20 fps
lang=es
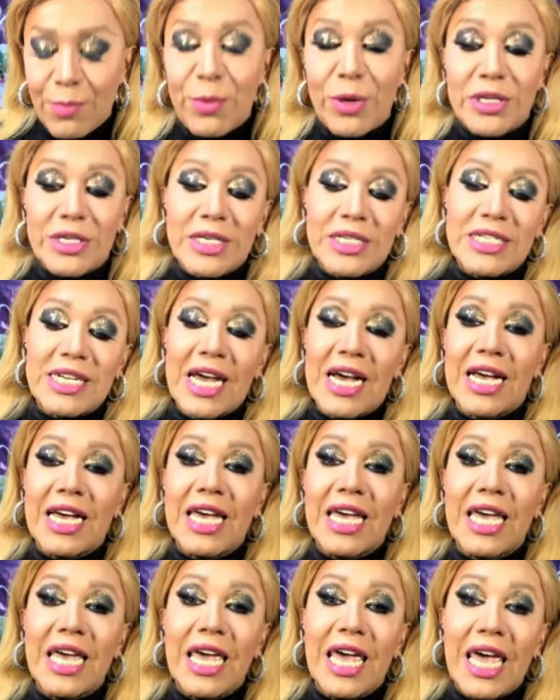Pues ya
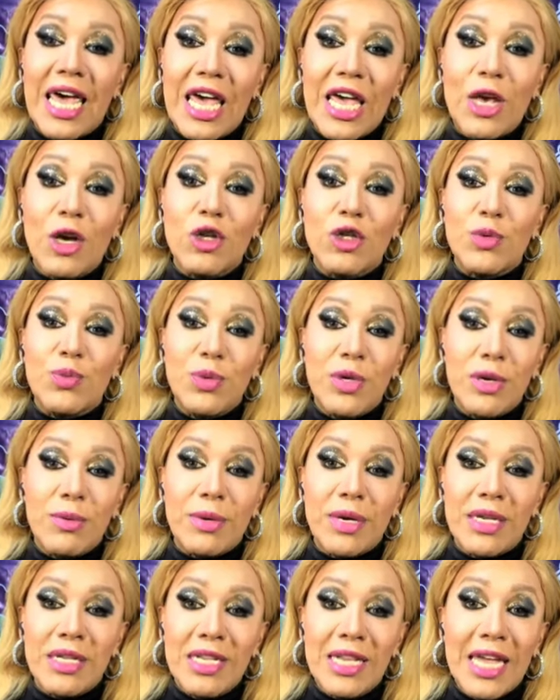que ellos
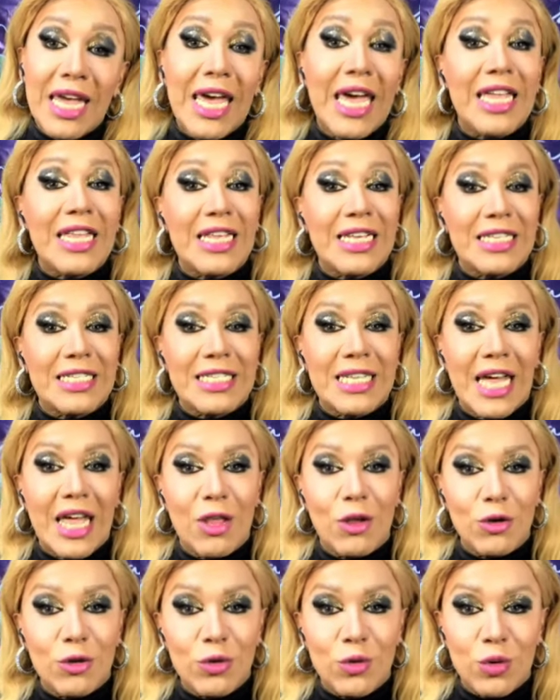viven en
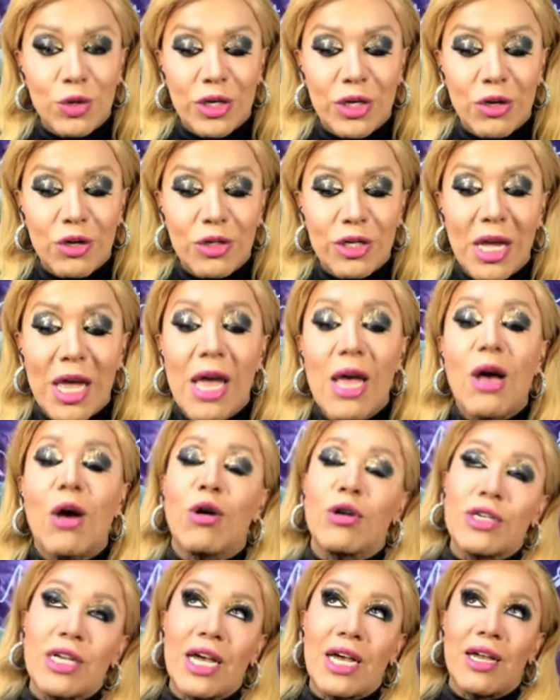Estados Unidos.
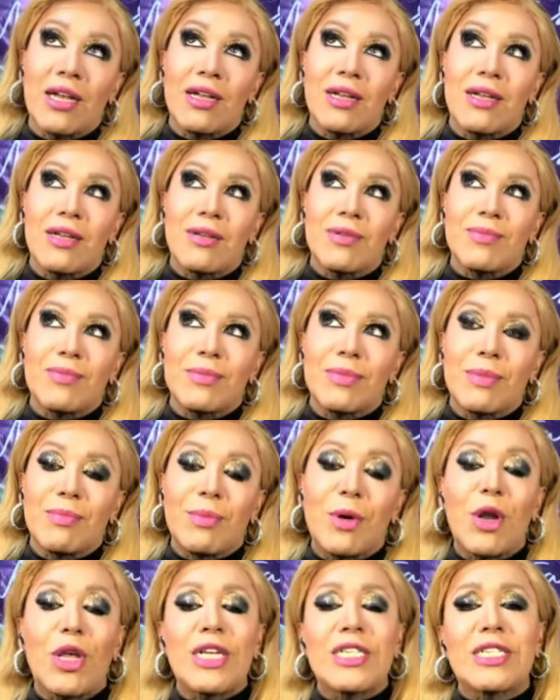O sea,
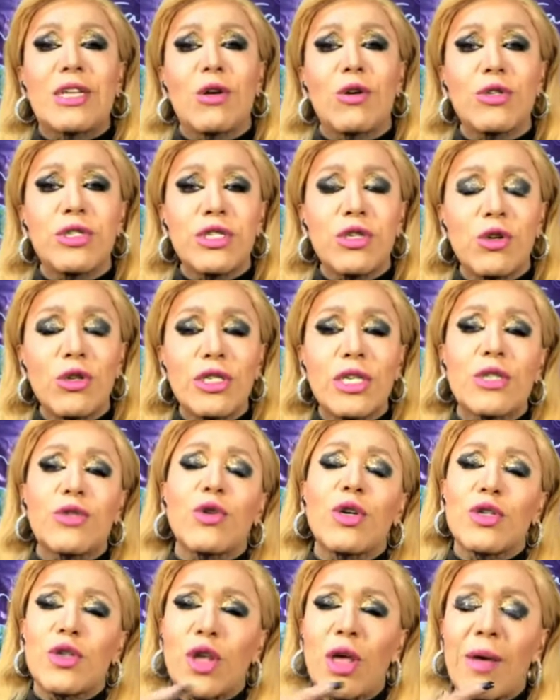pero en Estados Unidos
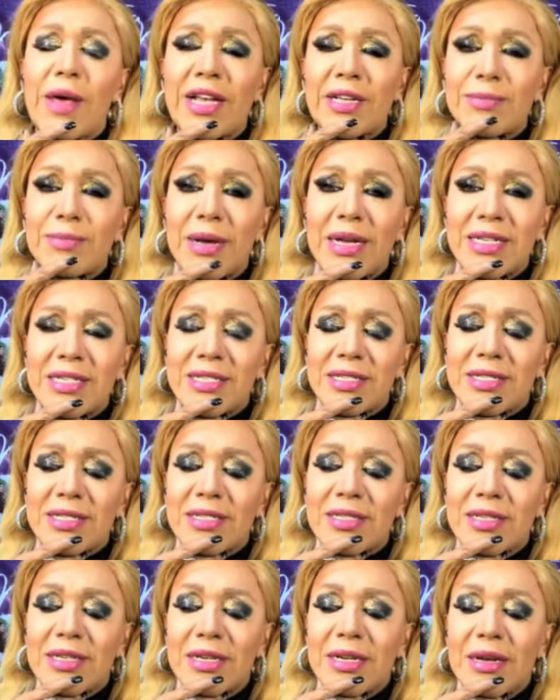eso de todavía es
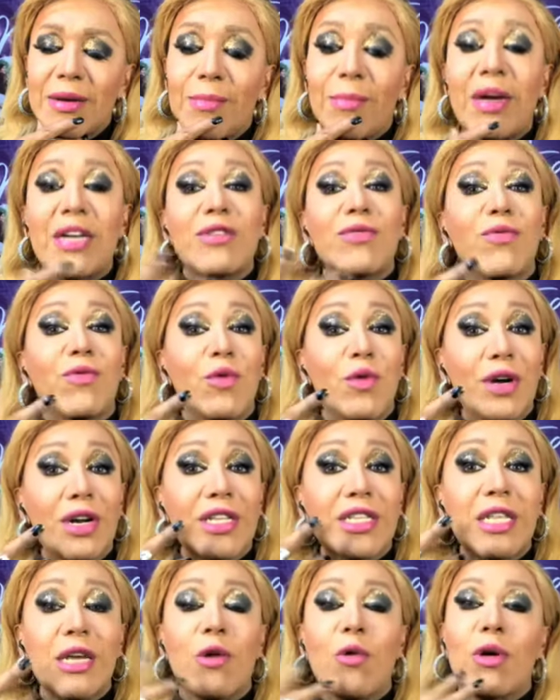más, más
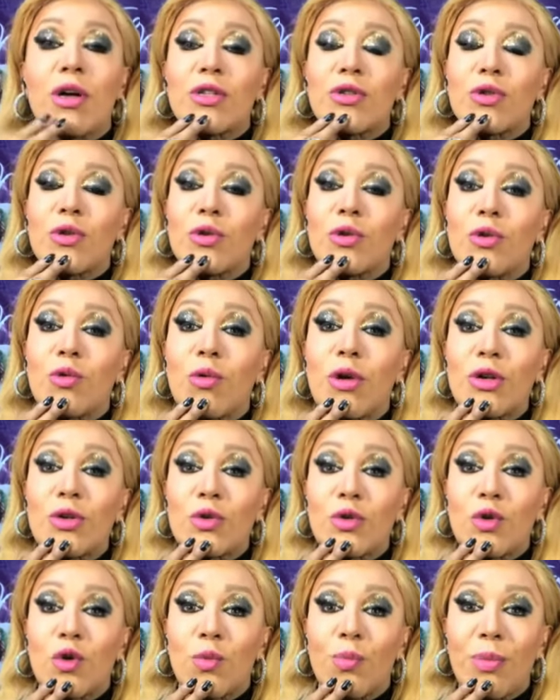fuerte cuando,
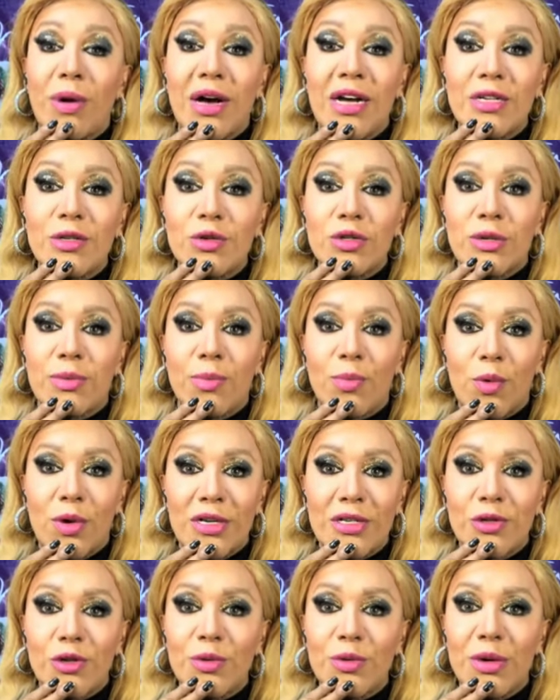cuando no pagas tus
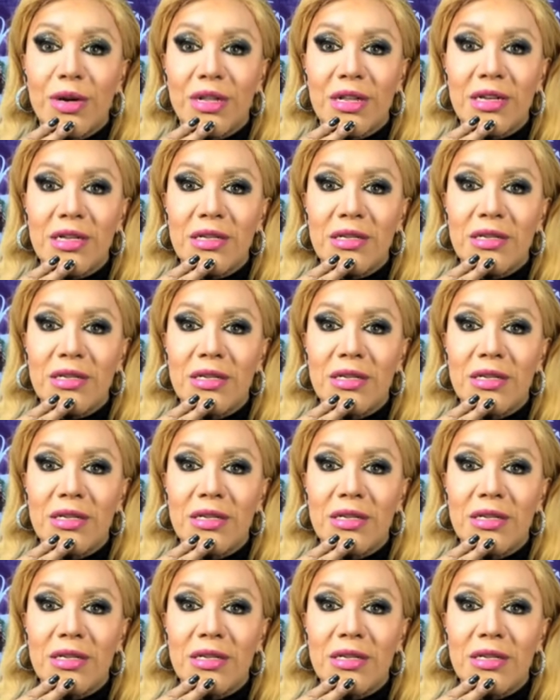impuestos, ¿verdad?